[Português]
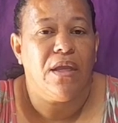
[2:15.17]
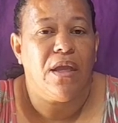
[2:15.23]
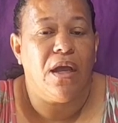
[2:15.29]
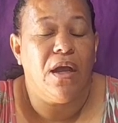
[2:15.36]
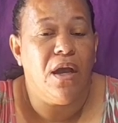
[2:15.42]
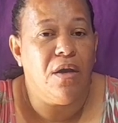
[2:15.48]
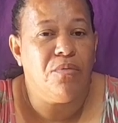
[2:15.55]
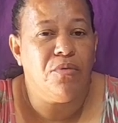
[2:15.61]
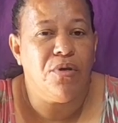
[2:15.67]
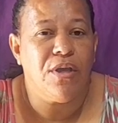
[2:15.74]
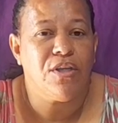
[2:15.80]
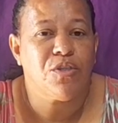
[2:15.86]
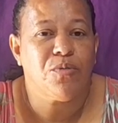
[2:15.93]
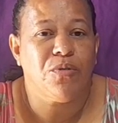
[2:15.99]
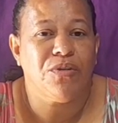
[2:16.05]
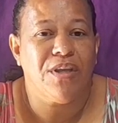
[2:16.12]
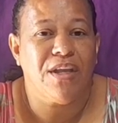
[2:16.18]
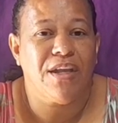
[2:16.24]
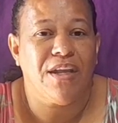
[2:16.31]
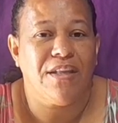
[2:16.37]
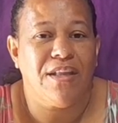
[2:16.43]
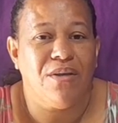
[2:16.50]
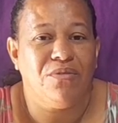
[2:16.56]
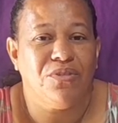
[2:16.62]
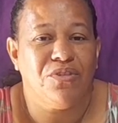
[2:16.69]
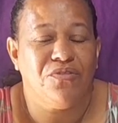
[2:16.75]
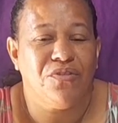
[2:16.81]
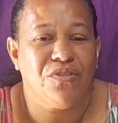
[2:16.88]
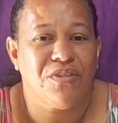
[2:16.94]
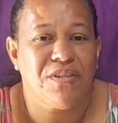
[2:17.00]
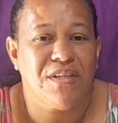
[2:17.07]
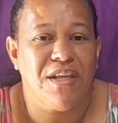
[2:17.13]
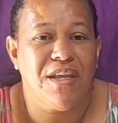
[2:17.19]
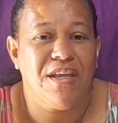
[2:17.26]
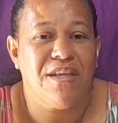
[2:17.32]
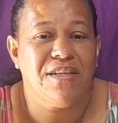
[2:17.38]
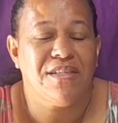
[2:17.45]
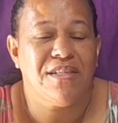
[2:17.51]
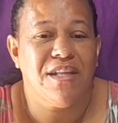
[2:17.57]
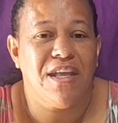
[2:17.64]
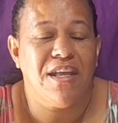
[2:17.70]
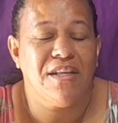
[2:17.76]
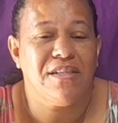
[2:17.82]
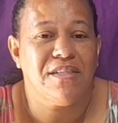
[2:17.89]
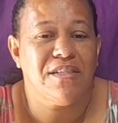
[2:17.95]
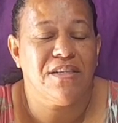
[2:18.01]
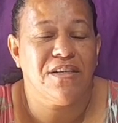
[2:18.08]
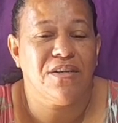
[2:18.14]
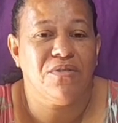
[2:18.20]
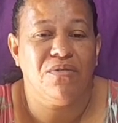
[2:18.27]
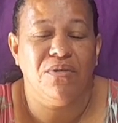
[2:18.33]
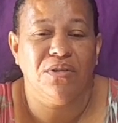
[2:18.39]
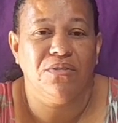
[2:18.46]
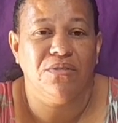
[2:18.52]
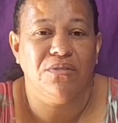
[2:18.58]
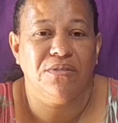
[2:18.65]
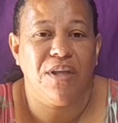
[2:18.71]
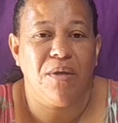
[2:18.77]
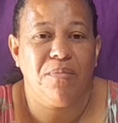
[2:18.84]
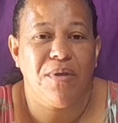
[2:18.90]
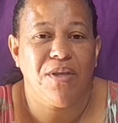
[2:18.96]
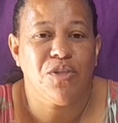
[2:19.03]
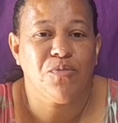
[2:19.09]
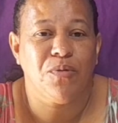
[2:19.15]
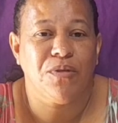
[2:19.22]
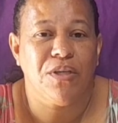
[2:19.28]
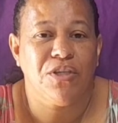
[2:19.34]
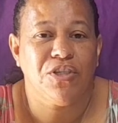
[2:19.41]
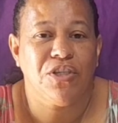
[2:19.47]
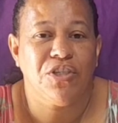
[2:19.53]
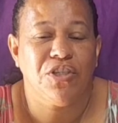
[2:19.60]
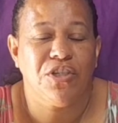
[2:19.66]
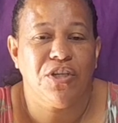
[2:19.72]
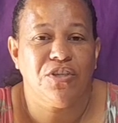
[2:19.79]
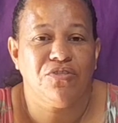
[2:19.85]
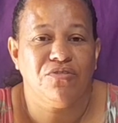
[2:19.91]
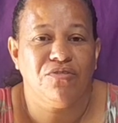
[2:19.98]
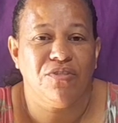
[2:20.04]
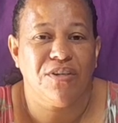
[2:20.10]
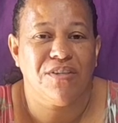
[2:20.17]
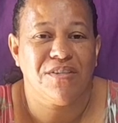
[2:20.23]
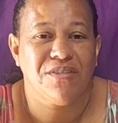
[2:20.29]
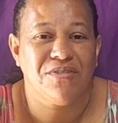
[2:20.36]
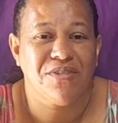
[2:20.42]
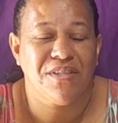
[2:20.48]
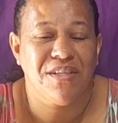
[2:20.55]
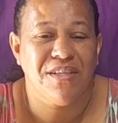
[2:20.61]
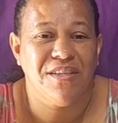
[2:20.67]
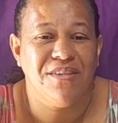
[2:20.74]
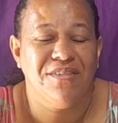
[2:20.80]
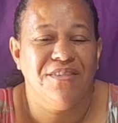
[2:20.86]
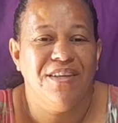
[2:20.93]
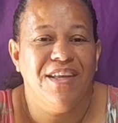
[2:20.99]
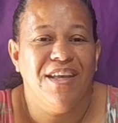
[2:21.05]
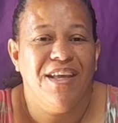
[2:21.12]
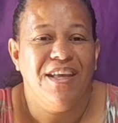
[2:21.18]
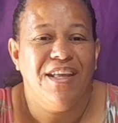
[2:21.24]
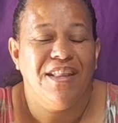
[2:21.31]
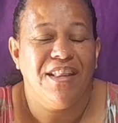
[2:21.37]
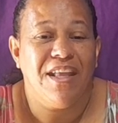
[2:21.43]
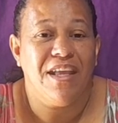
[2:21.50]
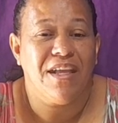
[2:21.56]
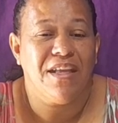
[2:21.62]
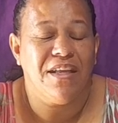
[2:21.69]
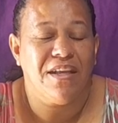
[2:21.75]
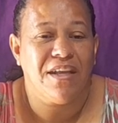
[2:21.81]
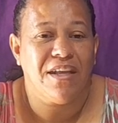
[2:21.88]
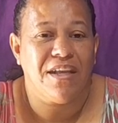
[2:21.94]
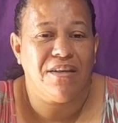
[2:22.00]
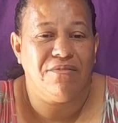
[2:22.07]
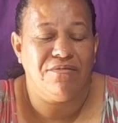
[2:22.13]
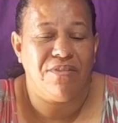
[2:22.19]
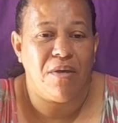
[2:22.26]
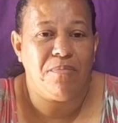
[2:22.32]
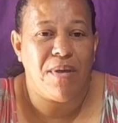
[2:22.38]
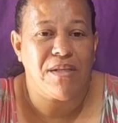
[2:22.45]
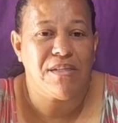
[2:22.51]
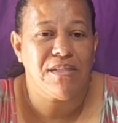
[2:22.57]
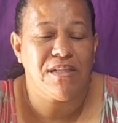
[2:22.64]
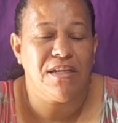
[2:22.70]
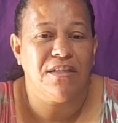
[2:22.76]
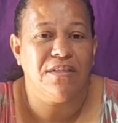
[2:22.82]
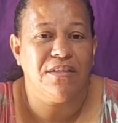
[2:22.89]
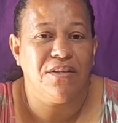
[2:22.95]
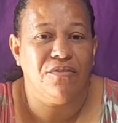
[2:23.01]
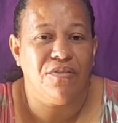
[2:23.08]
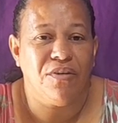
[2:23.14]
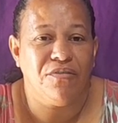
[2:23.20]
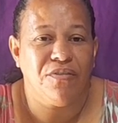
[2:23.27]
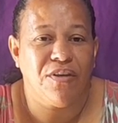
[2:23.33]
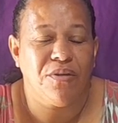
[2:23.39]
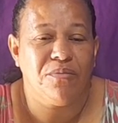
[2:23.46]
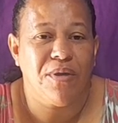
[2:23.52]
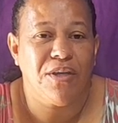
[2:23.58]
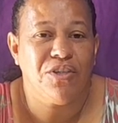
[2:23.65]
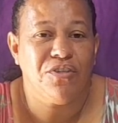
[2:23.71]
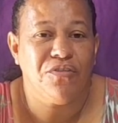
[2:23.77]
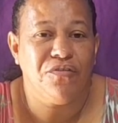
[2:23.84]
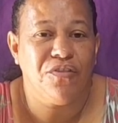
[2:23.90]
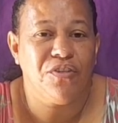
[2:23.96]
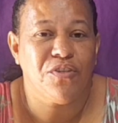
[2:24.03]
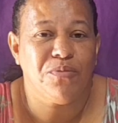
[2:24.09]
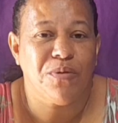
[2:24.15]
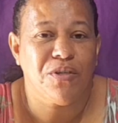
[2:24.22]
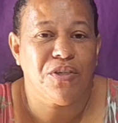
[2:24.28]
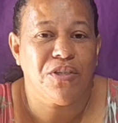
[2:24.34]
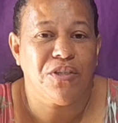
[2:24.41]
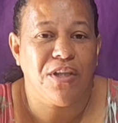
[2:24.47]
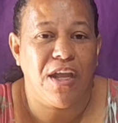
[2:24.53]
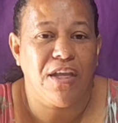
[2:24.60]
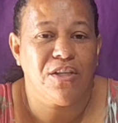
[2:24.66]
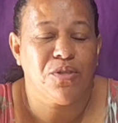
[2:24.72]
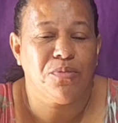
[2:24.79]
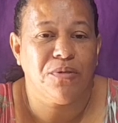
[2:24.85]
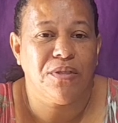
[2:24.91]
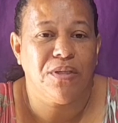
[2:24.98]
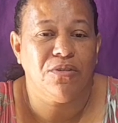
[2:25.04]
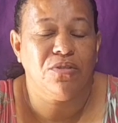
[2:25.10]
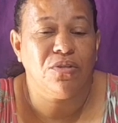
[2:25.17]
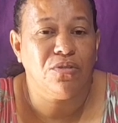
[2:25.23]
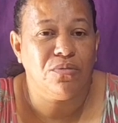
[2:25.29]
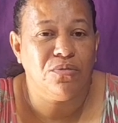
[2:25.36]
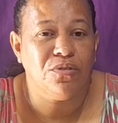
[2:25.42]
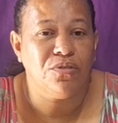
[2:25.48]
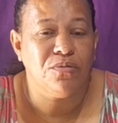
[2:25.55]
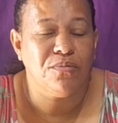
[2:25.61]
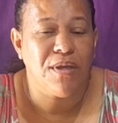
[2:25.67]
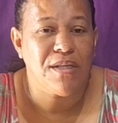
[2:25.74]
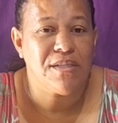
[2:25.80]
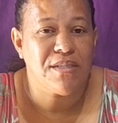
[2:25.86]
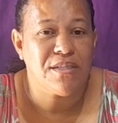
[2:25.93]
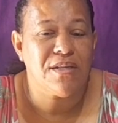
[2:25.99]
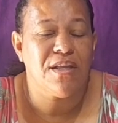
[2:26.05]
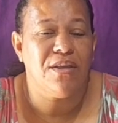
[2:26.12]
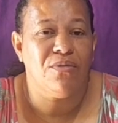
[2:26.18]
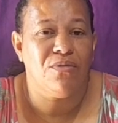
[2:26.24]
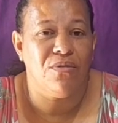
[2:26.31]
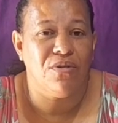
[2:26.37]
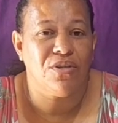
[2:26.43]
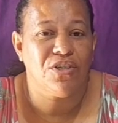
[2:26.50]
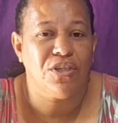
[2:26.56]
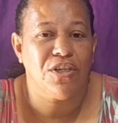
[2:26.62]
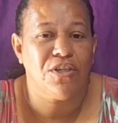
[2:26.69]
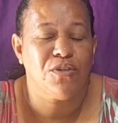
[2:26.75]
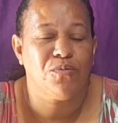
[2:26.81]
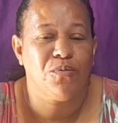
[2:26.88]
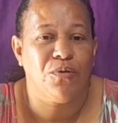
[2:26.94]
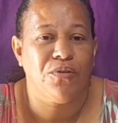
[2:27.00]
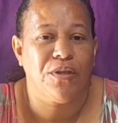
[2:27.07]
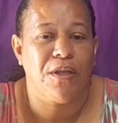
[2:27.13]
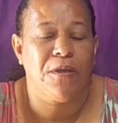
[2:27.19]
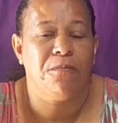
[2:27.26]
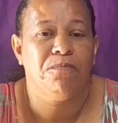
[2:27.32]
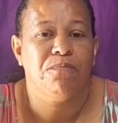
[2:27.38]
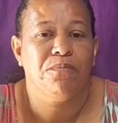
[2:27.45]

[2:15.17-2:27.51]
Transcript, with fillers: Amo responder a cada um de vocês, né? Se quando não dá para responder, a gente deixa um coraçãozinho, né? Que vai passando, então vai ficando mais difícil para a gente estar tá respondendo todo mundo, mas eu gosto de responder.